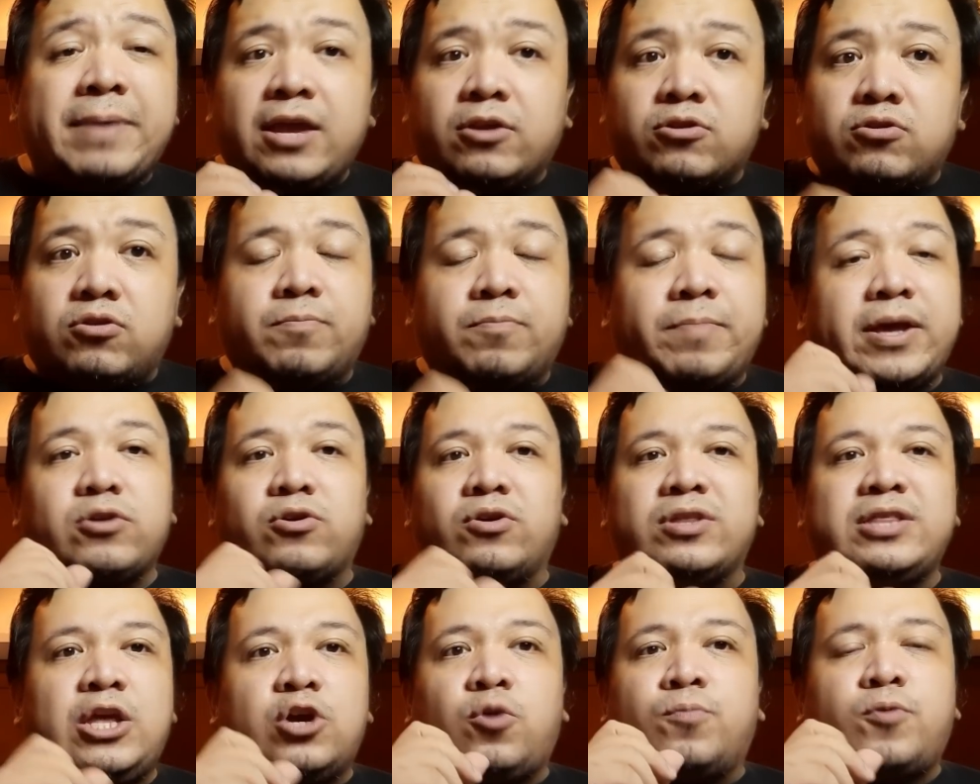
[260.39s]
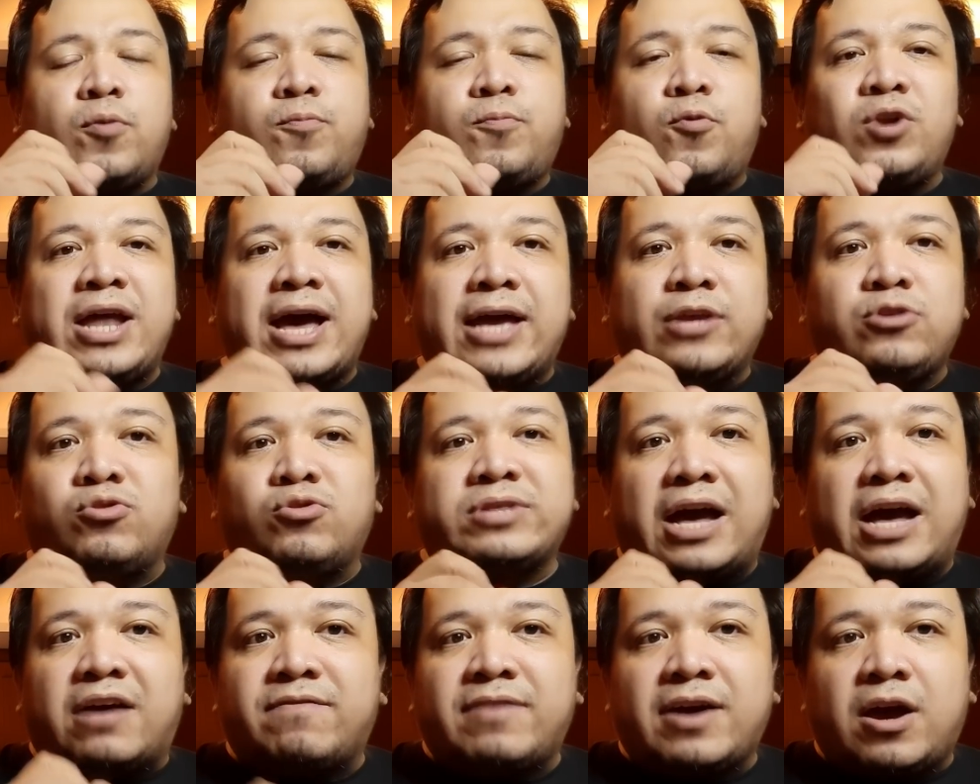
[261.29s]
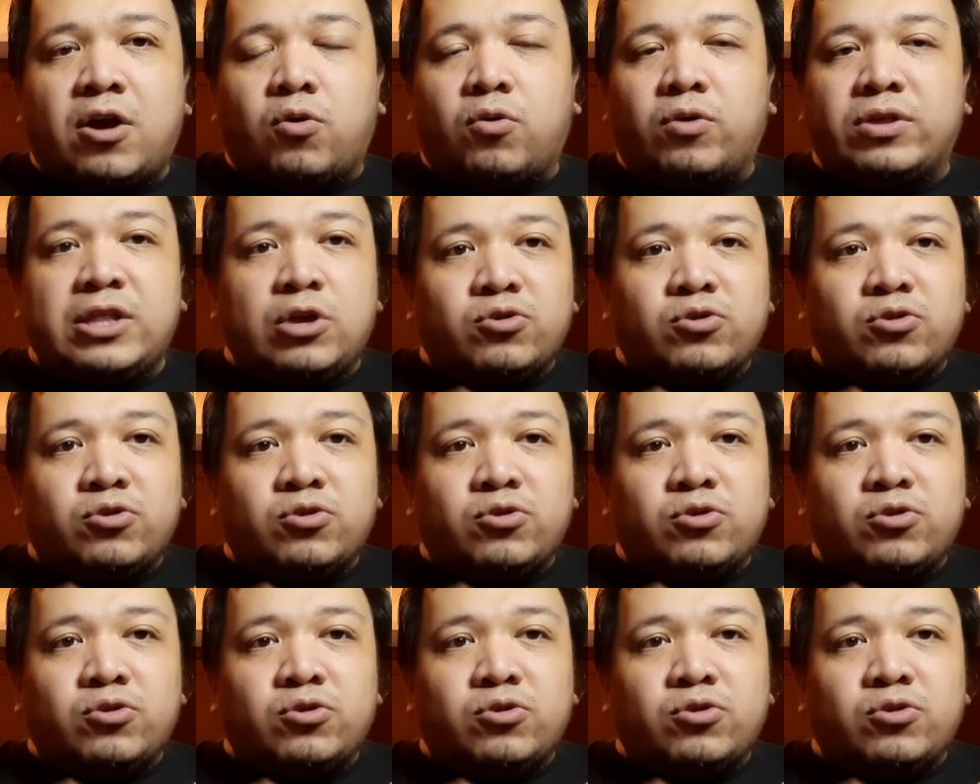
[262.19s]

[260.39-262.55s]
Pero, pero hindi ko pupulaan yung Davao.